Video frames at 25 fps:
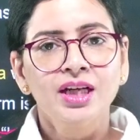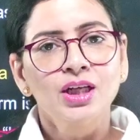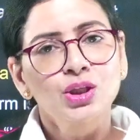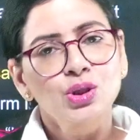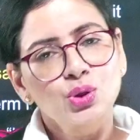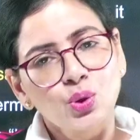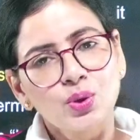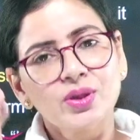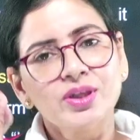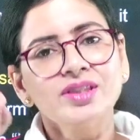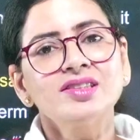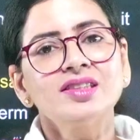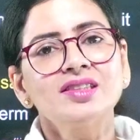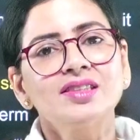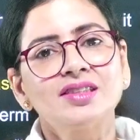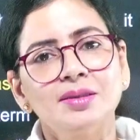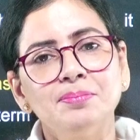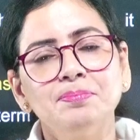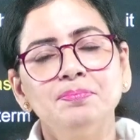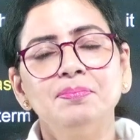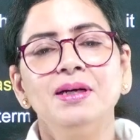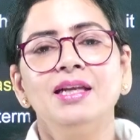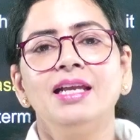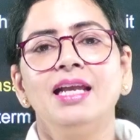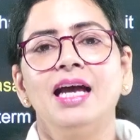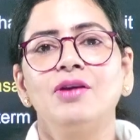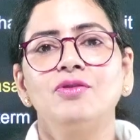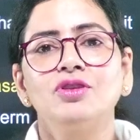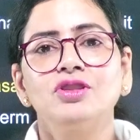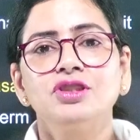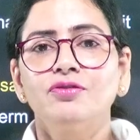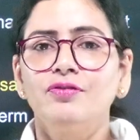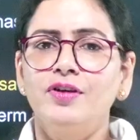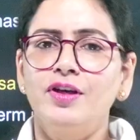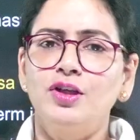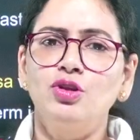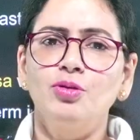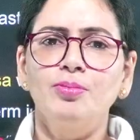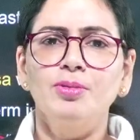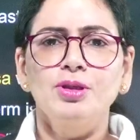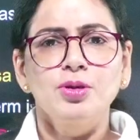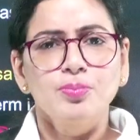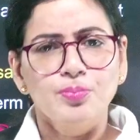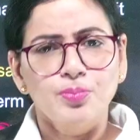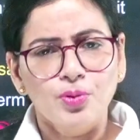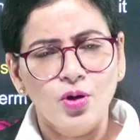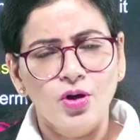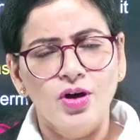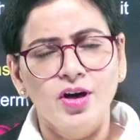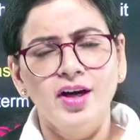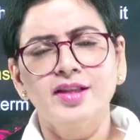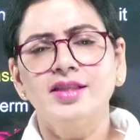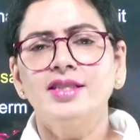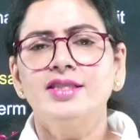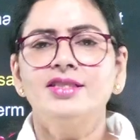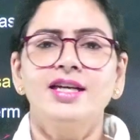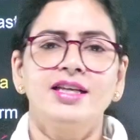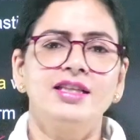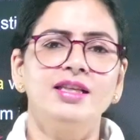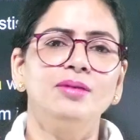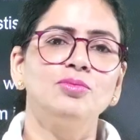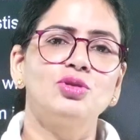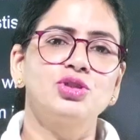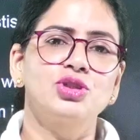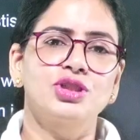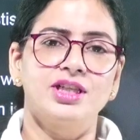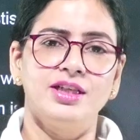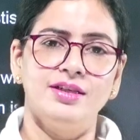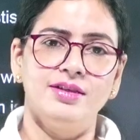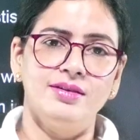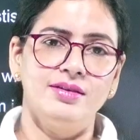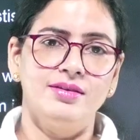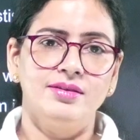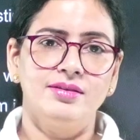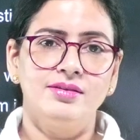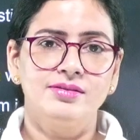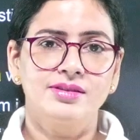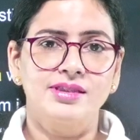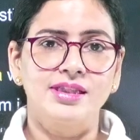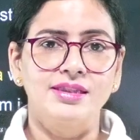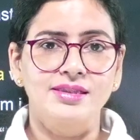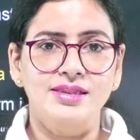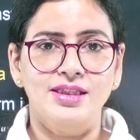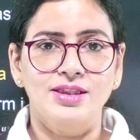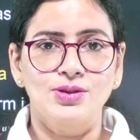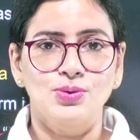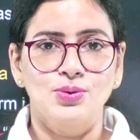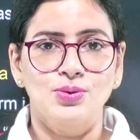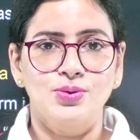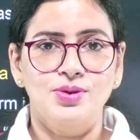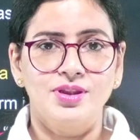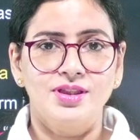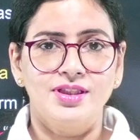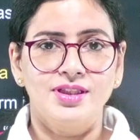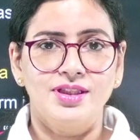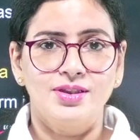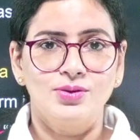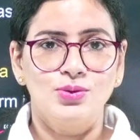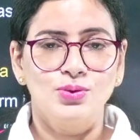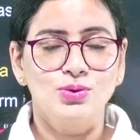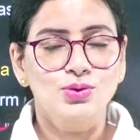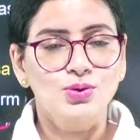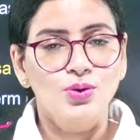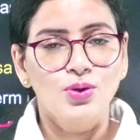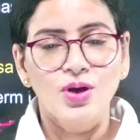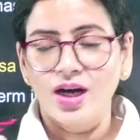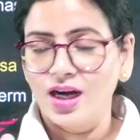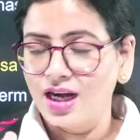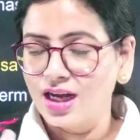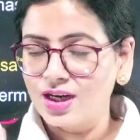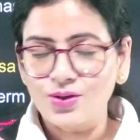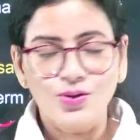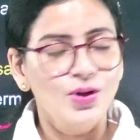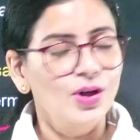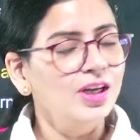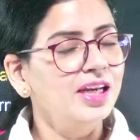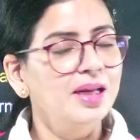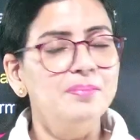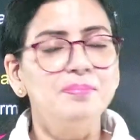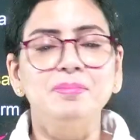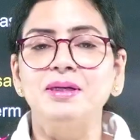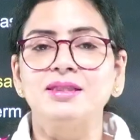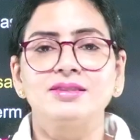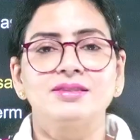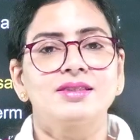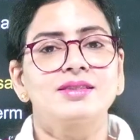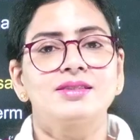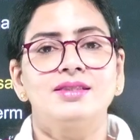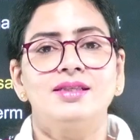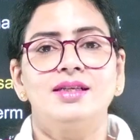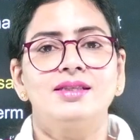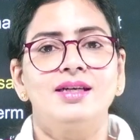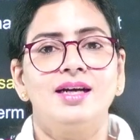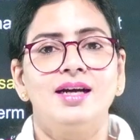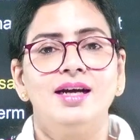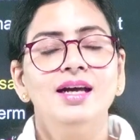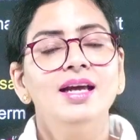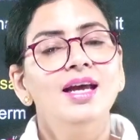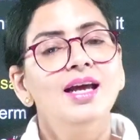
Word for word: थोड़ी सी सिंपल लैंग्वेज वेदों में तो बहुत ही ज्यादा मुश्किल संस्कृत होती थी उसको हर कोई नहीं पढ़ सकता था